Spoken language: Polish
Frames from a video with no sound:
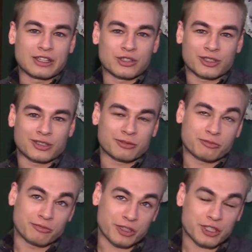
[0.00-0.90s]
że
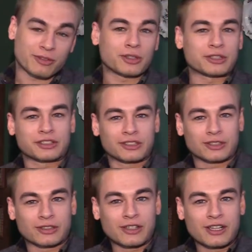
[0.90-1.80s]
właściwie to nie
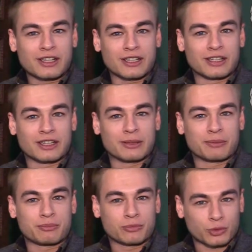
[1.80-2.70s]
tylko
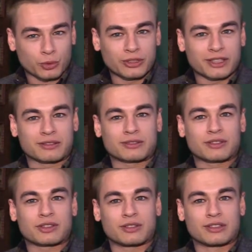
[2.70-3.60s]
trudna
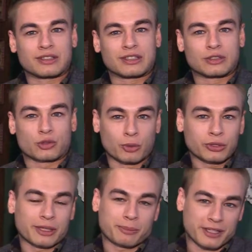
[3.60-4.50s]
Y,
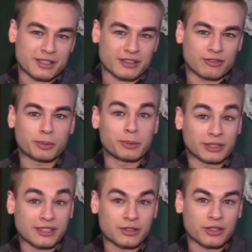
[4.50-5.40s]
żmudna praca w
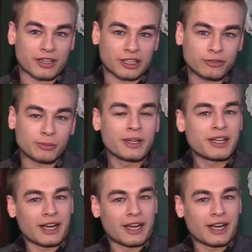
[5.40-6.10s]
bibliotece czy archiwum,